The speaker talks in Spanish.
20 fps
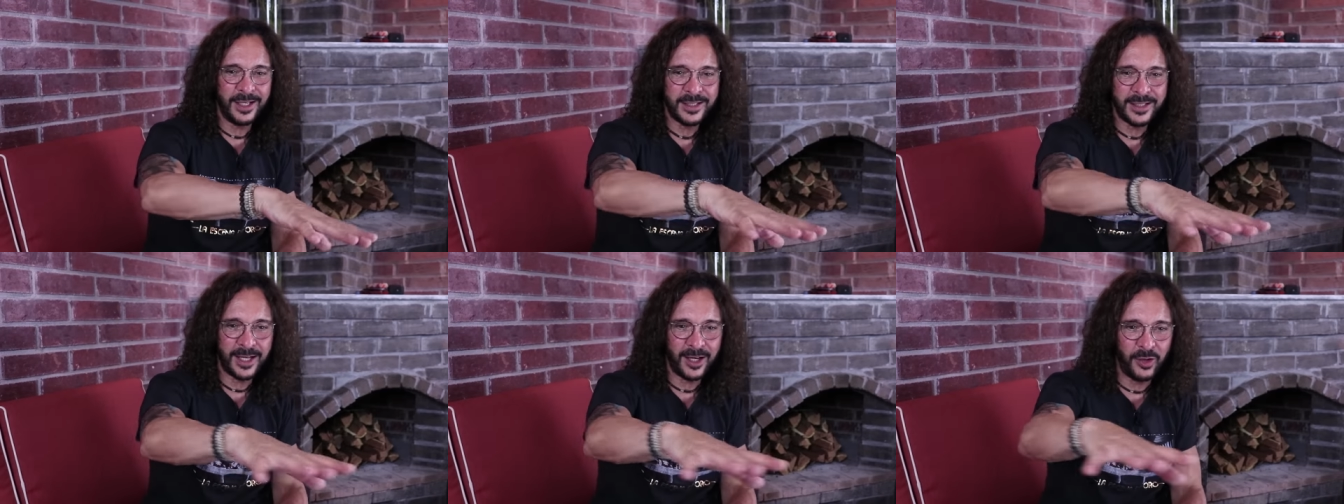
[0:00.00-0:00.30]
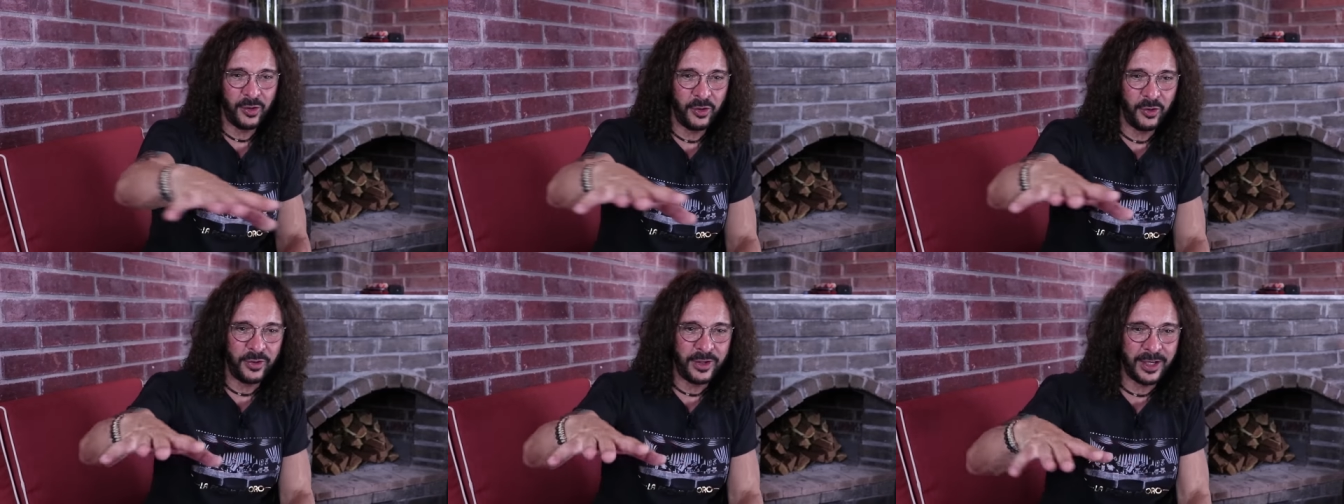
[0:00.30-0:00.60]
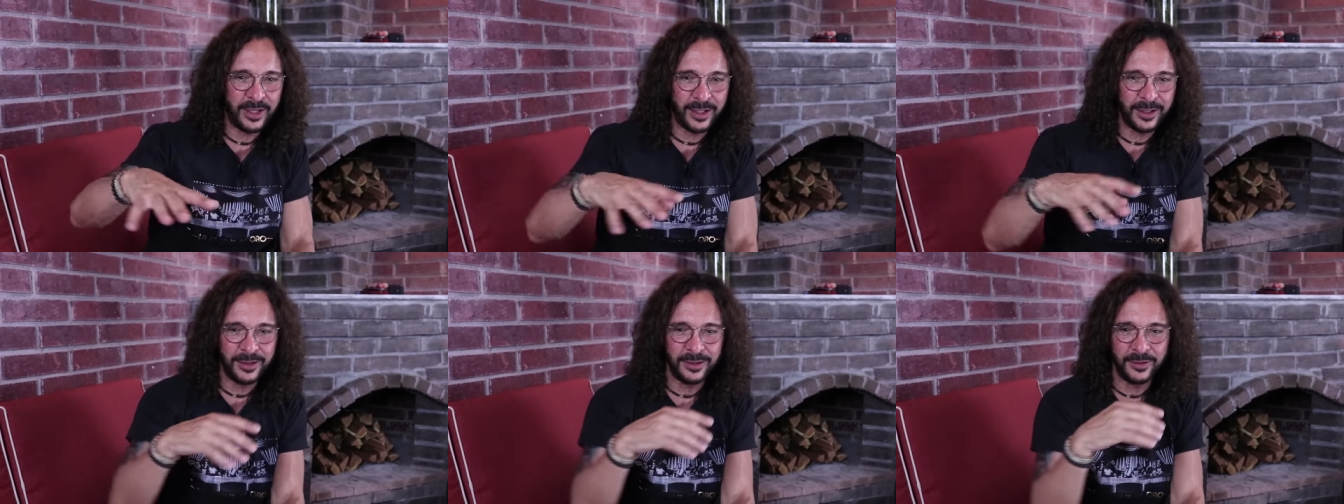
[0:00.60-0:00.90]
esa
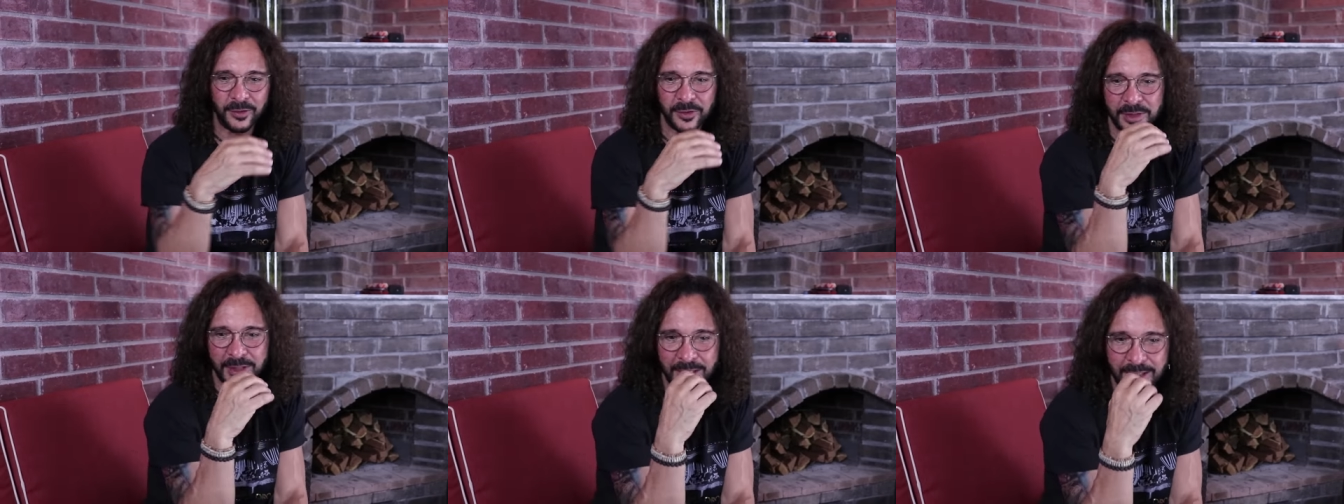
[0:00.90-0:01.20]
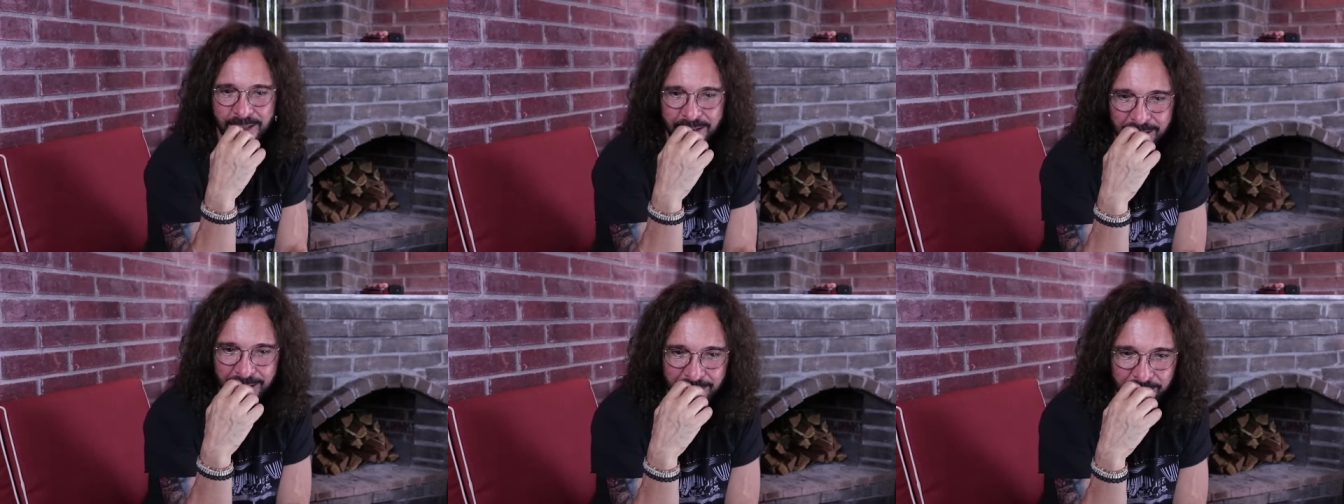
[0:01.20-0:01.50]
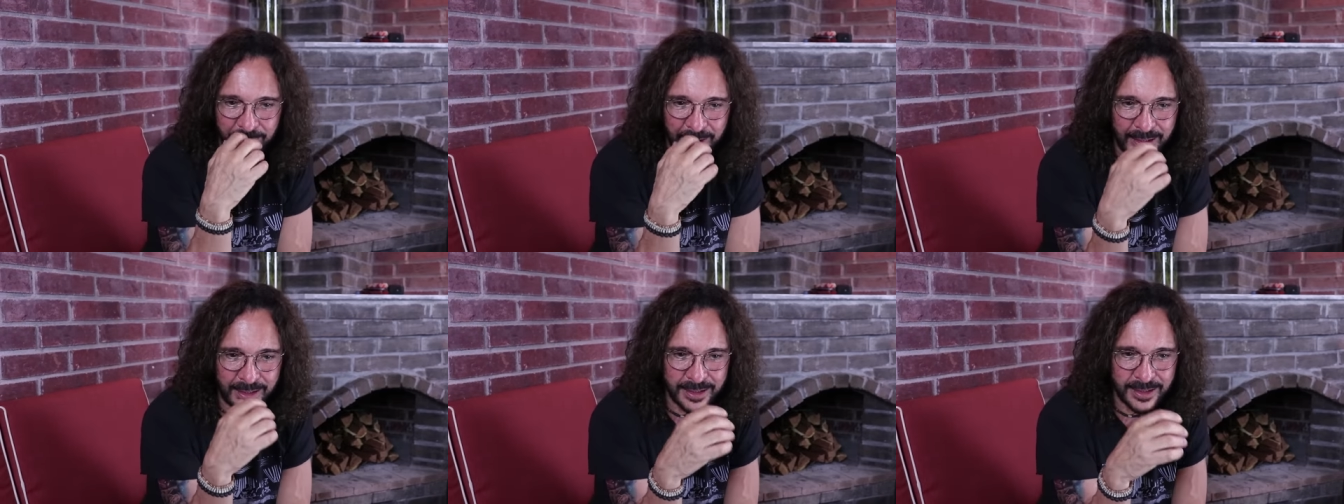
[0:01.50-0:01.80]
colonia que no sé
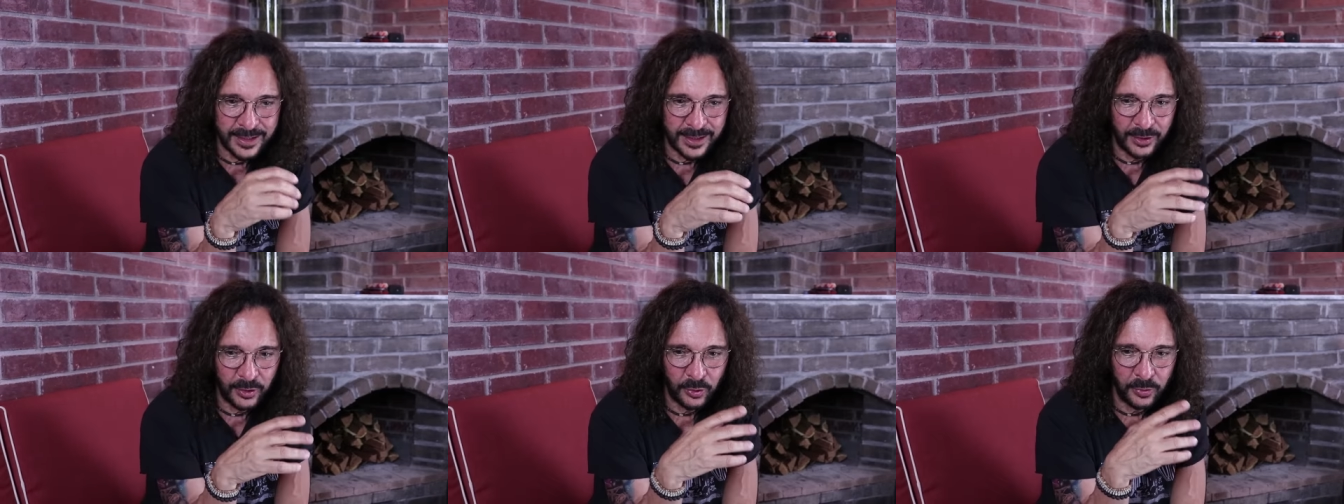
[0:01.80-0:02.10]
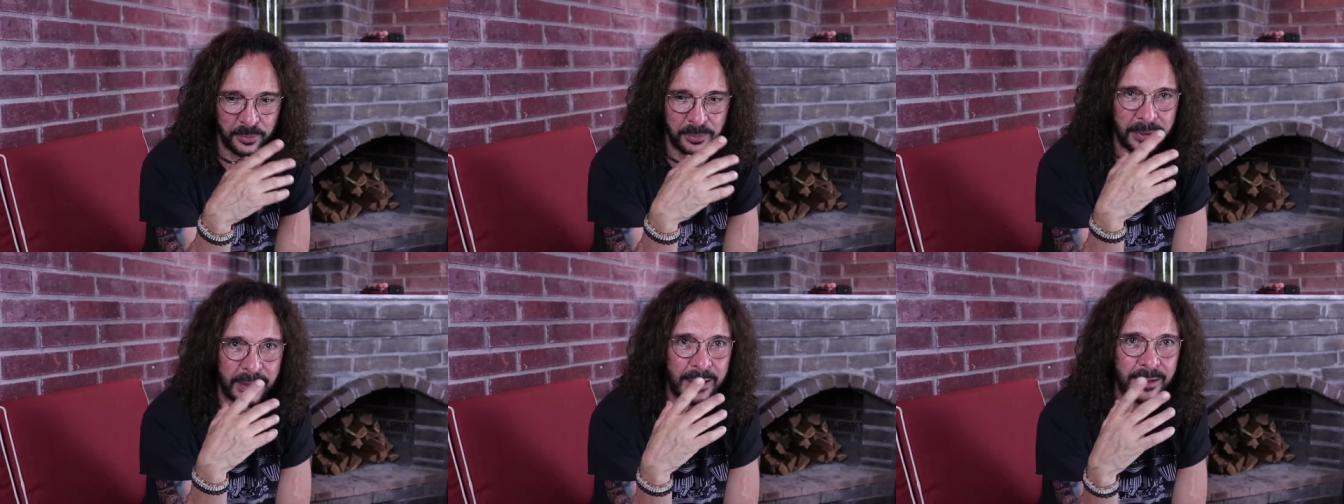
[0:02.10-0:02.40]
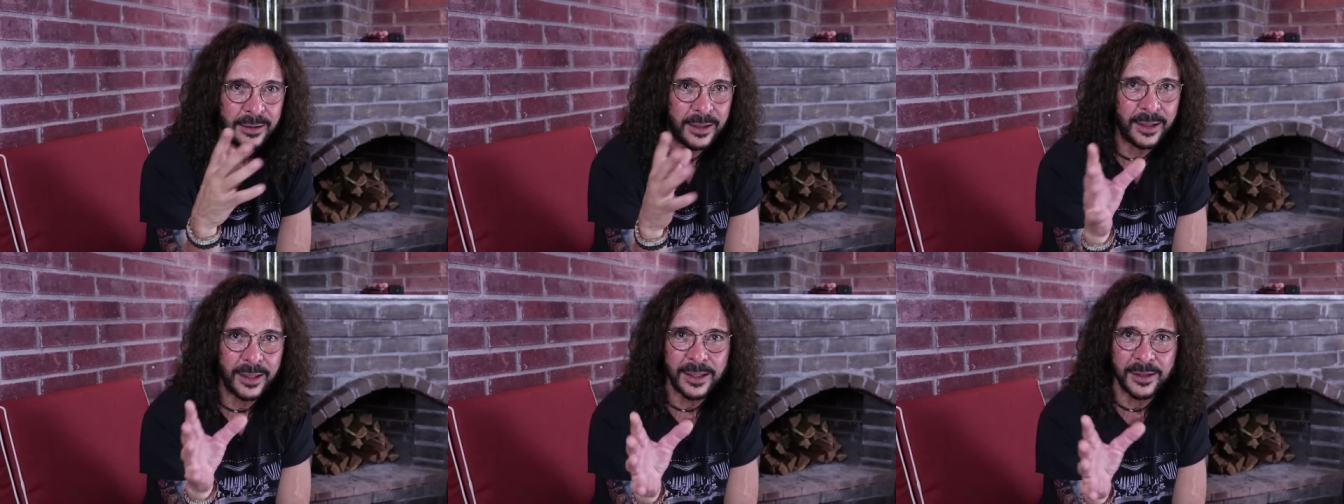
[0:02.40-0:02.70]
si viene siendo
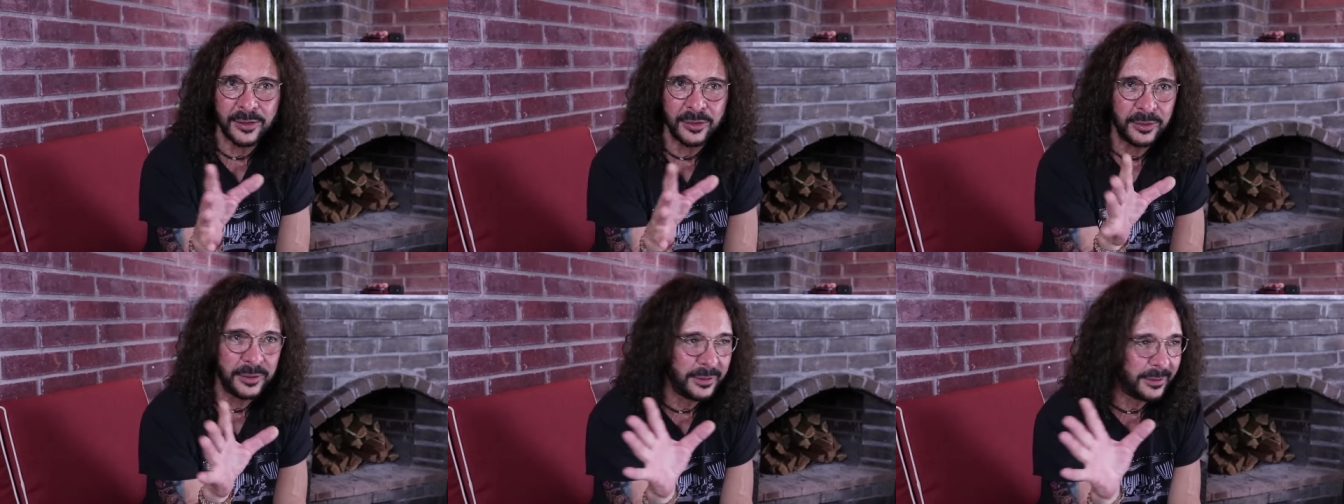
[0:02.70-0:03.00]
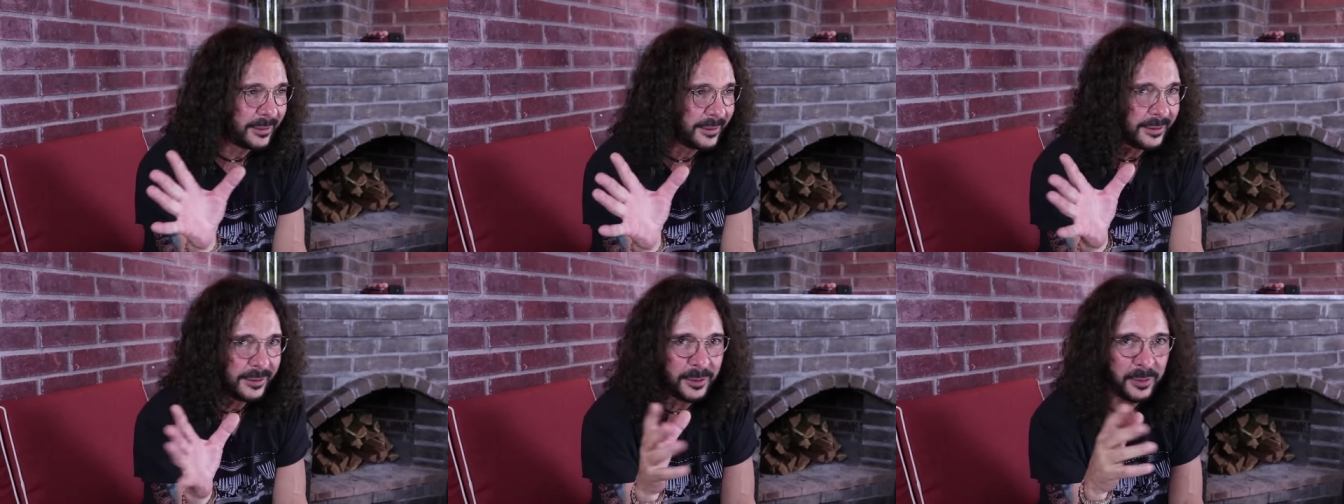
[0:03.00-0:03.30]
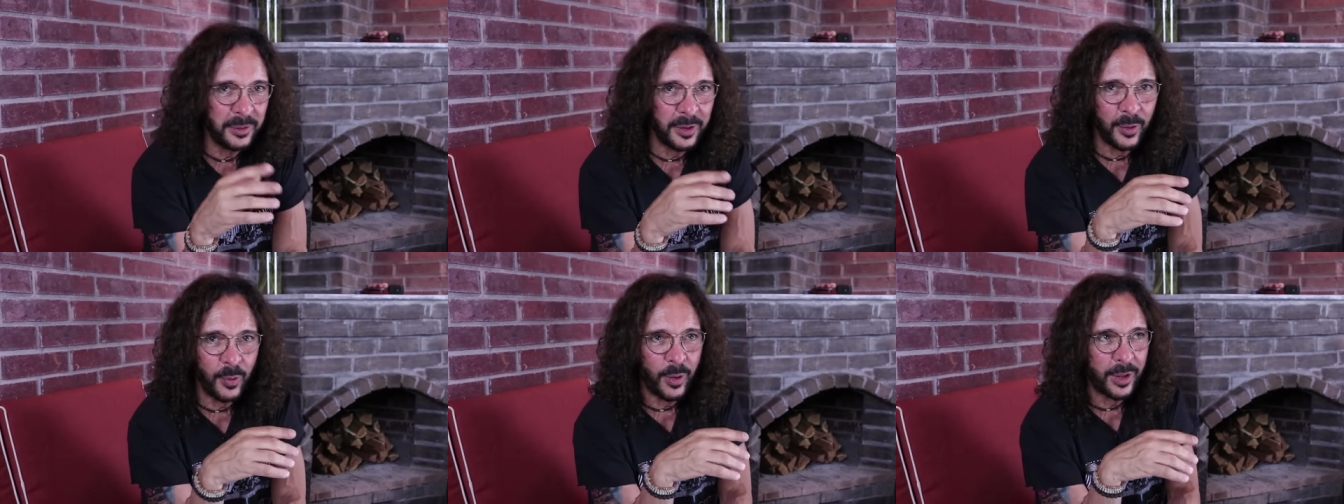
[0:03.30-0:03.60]
Mitras, no,
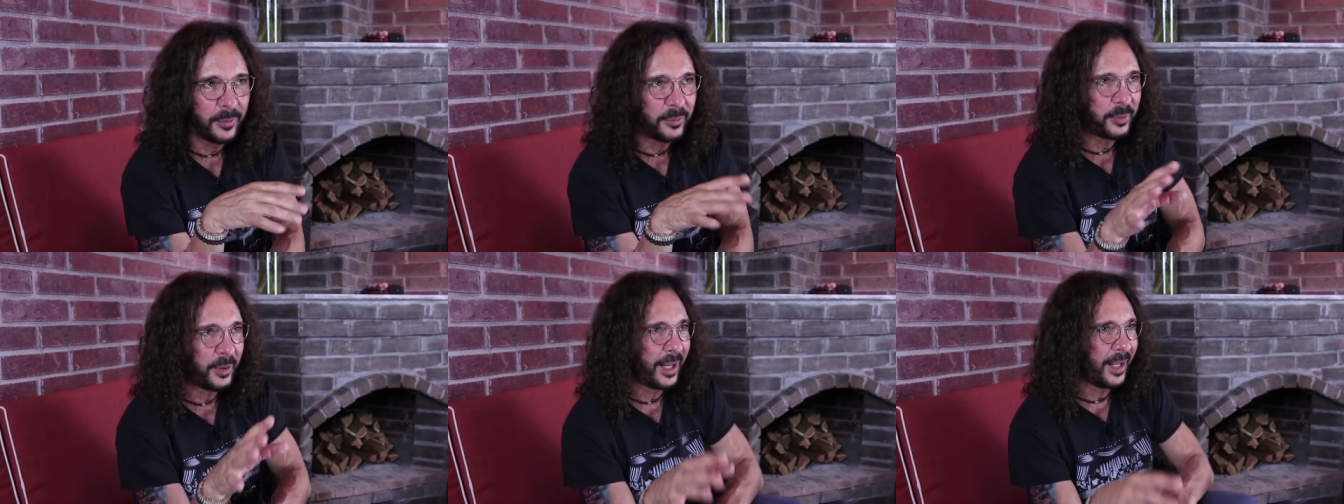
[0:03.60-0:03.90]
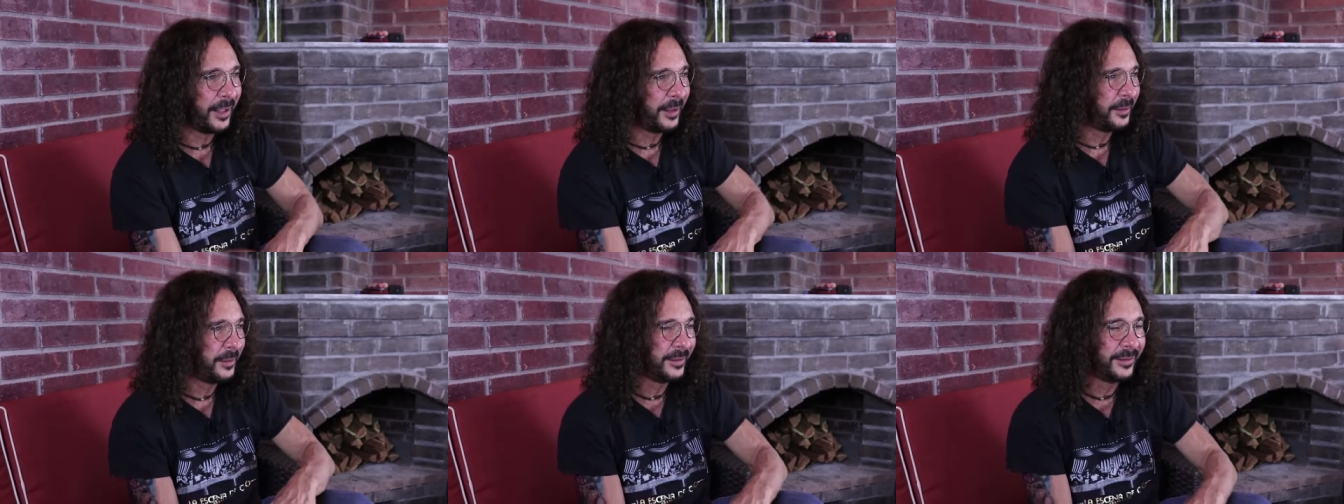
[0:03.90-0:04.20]
me acuerdo por ahí.